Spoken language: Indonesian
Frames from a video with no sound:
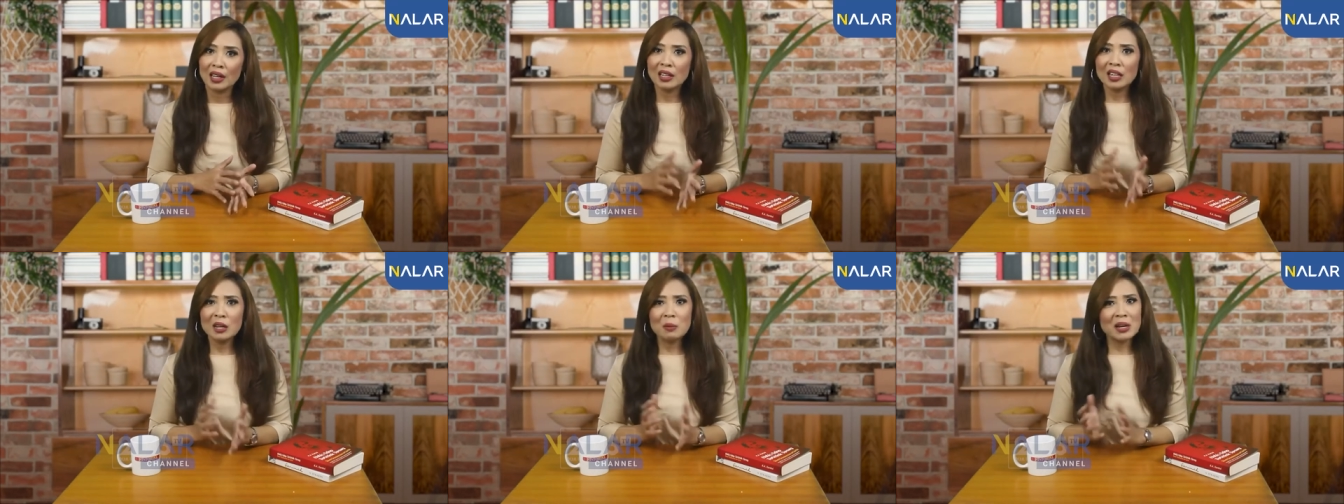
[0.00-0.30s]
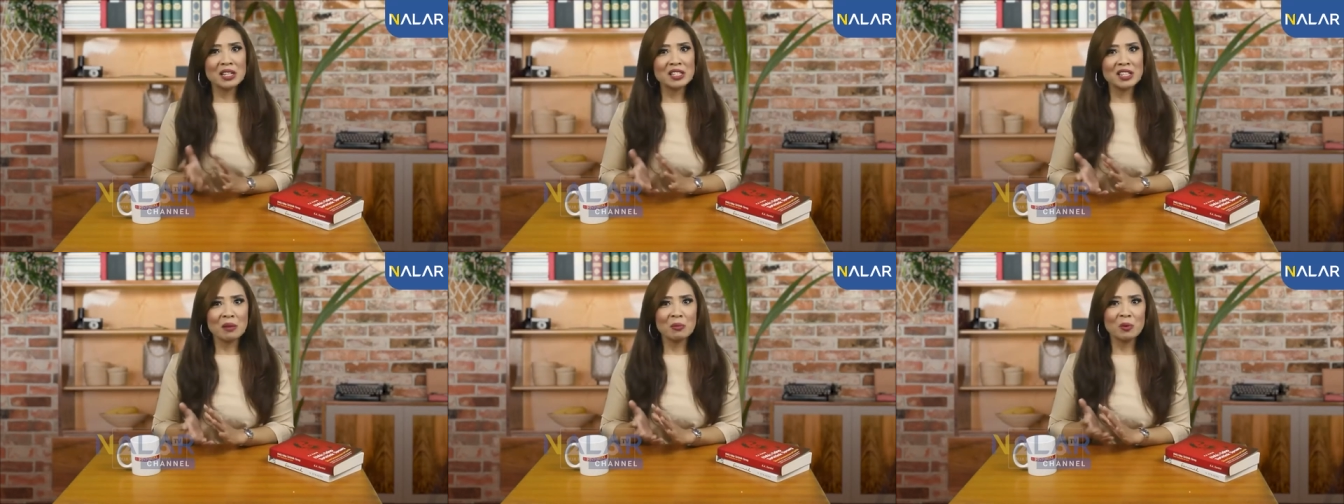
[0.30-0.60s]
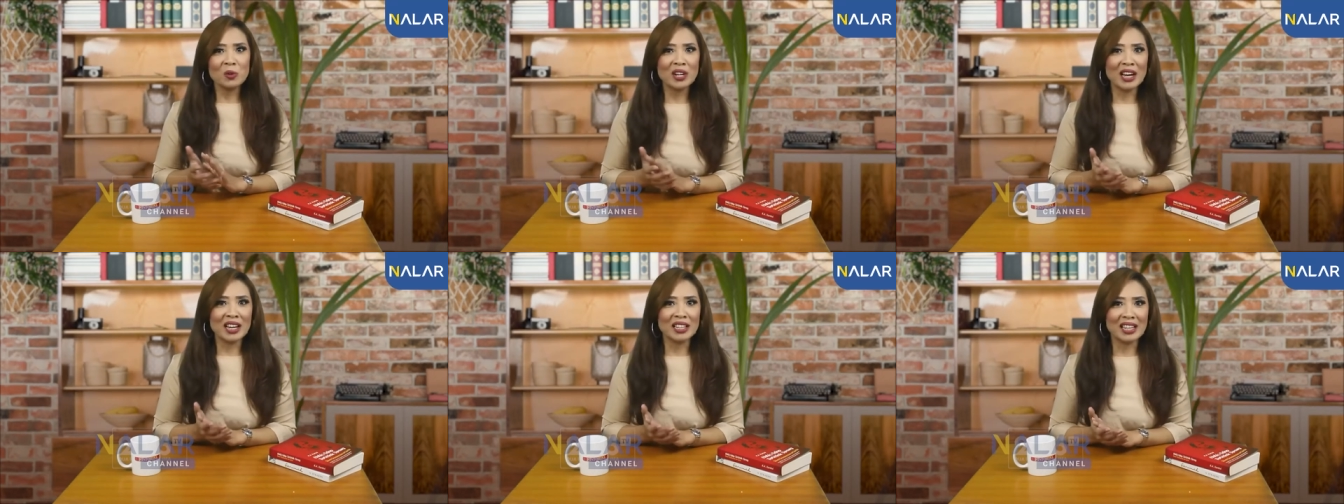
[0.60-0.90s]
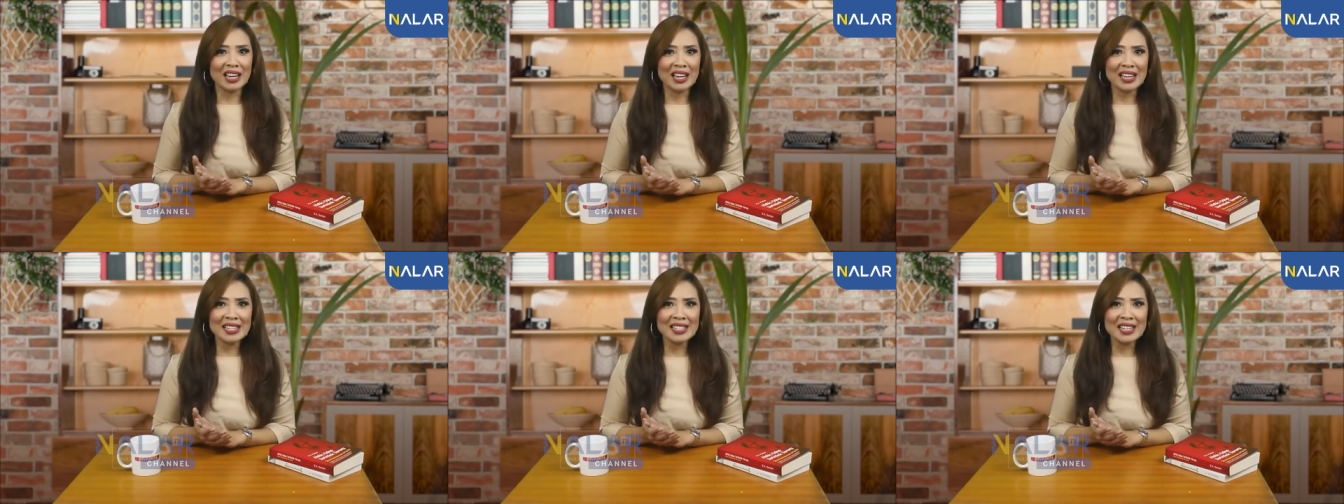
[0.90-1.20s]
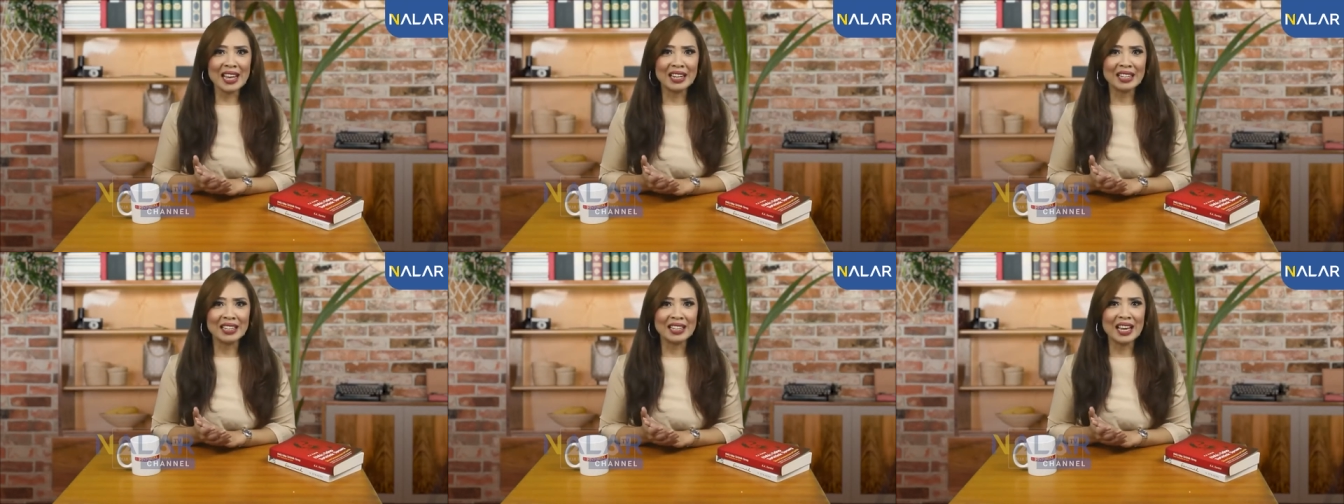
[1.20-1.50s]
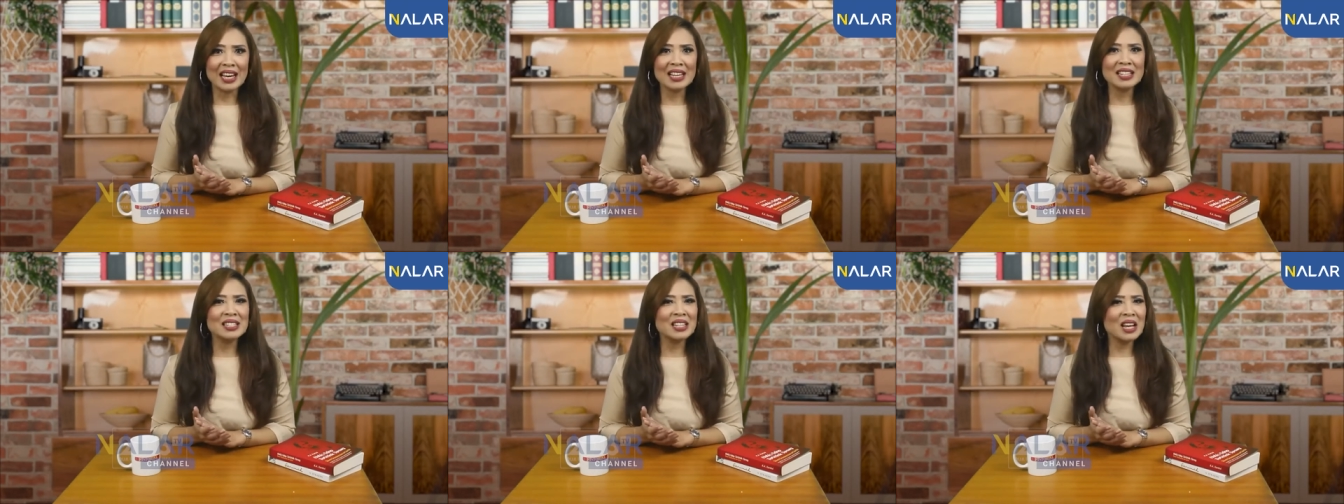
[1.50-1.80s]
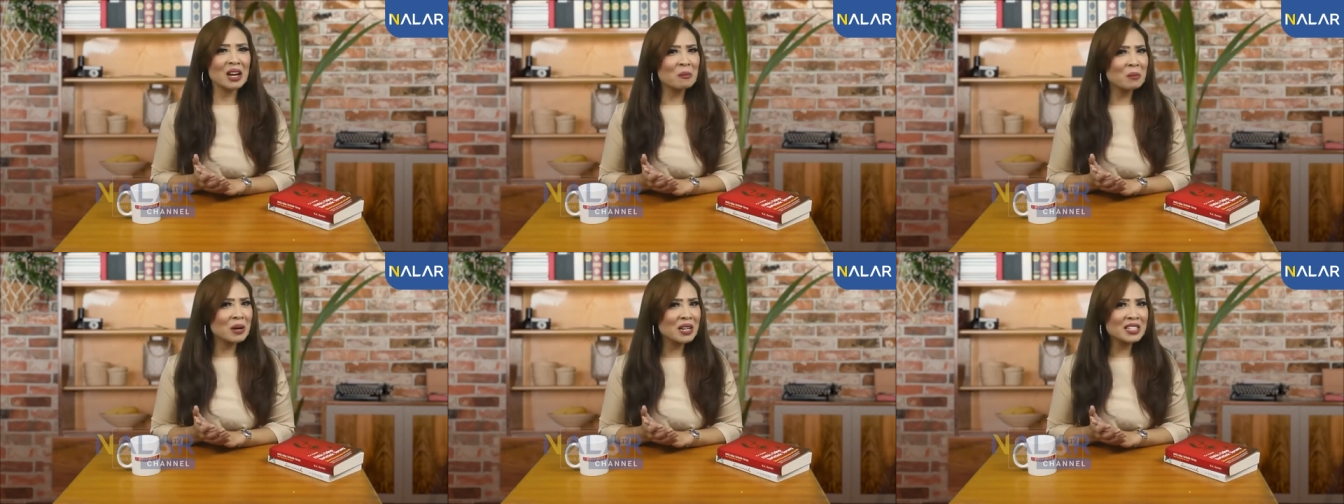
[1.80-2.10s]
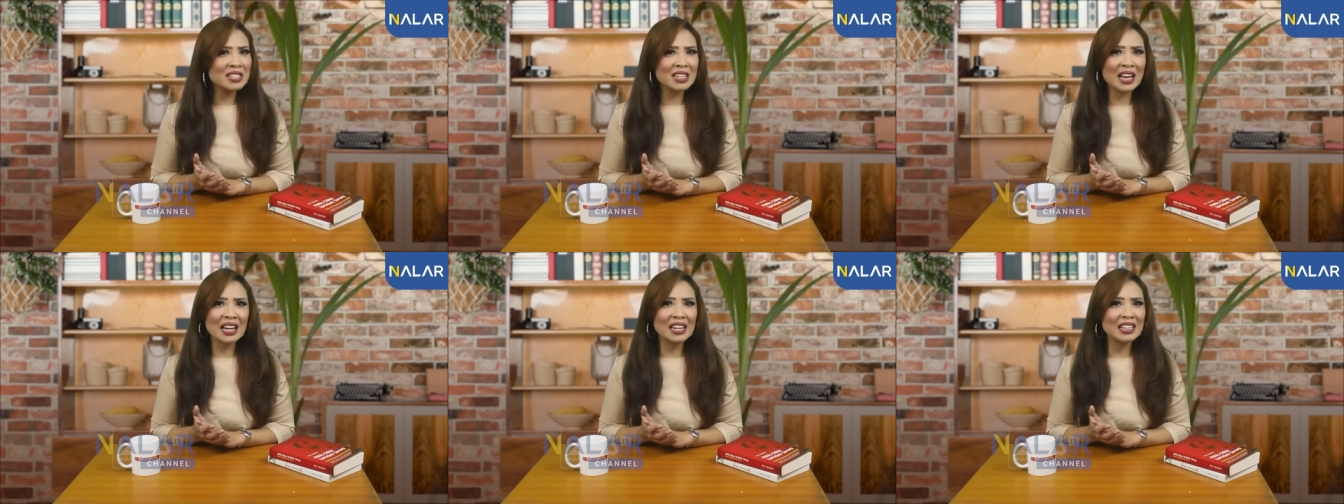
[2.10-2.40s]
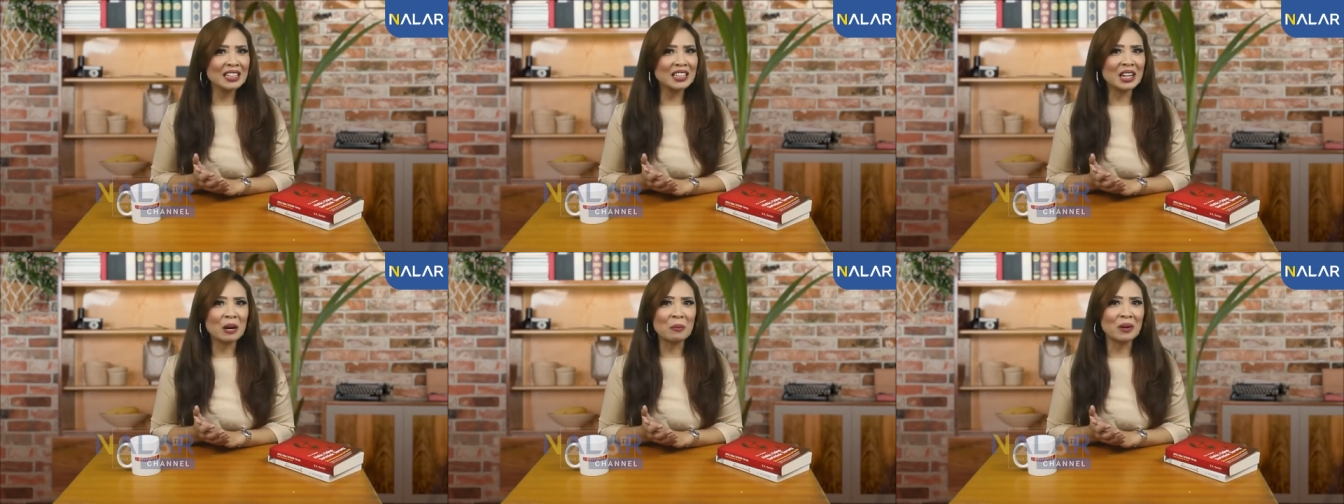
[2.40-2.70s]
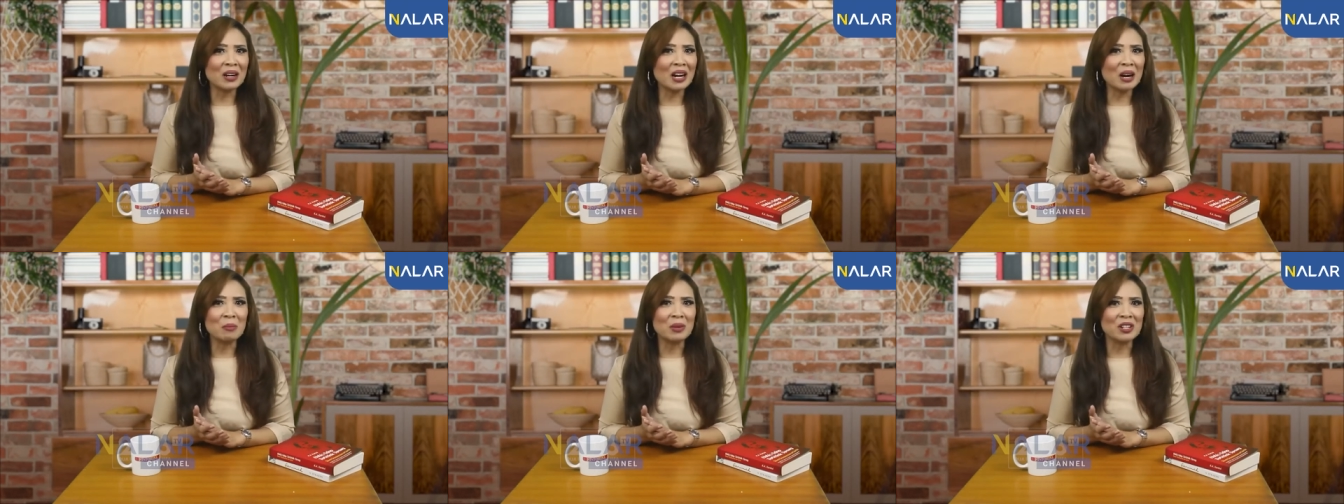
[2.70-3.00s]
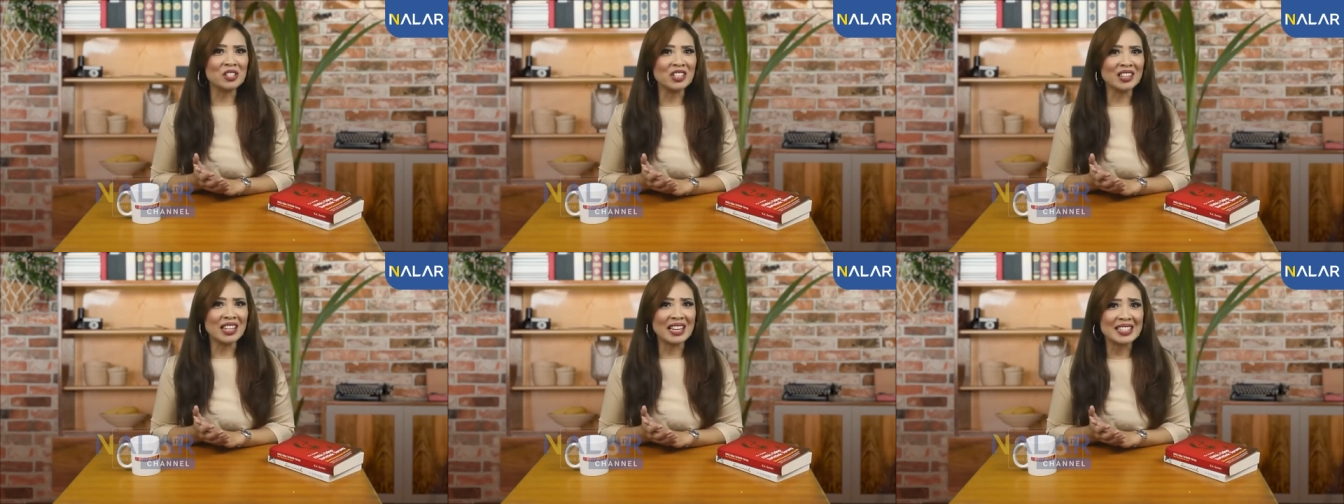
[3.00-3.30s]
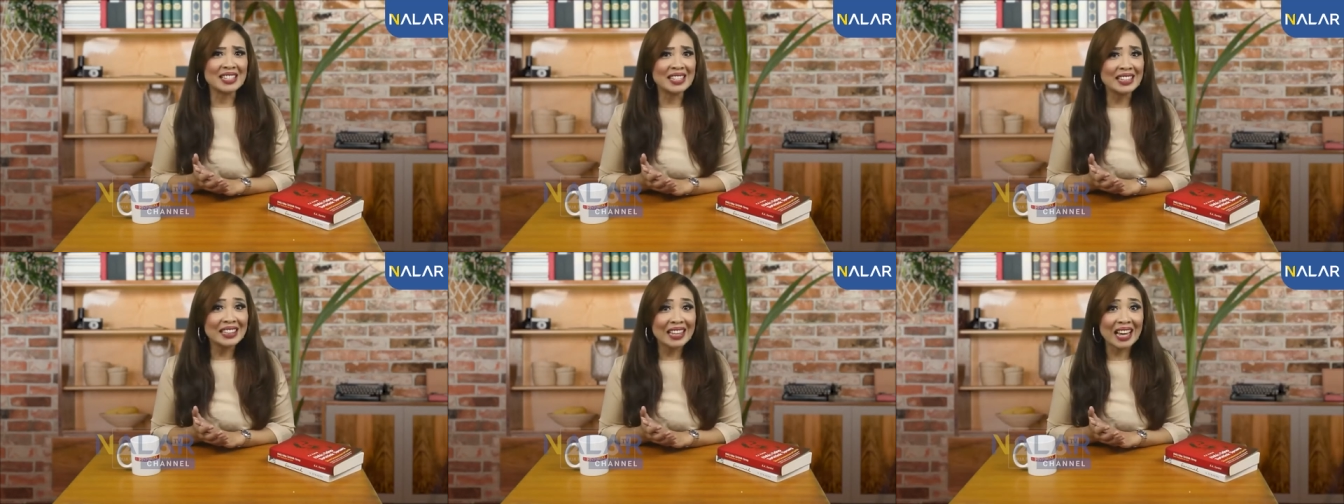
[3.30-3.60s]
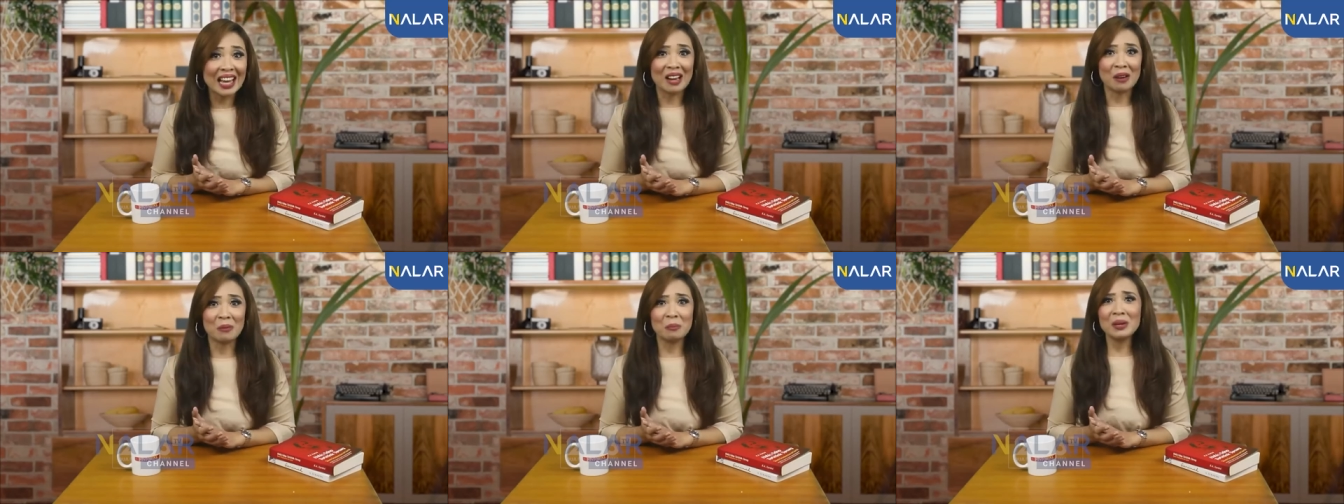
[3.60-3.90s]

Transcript: Di masa mudanya, Sandia sama sekali tidak pernah bercita-cita